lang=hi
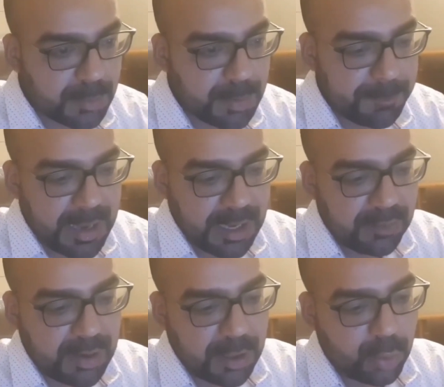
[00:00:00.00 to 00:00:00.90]
भाई
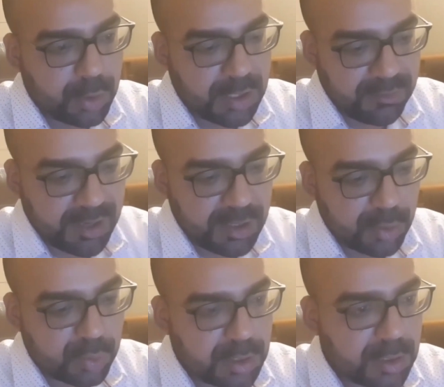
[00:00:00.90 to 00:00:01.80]
पागल वागल हो गया
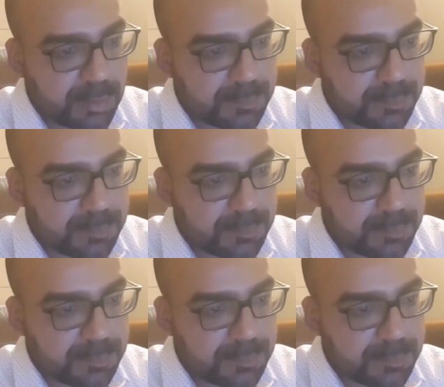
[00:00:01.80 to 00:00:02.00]
रिवाइंड करूं जरा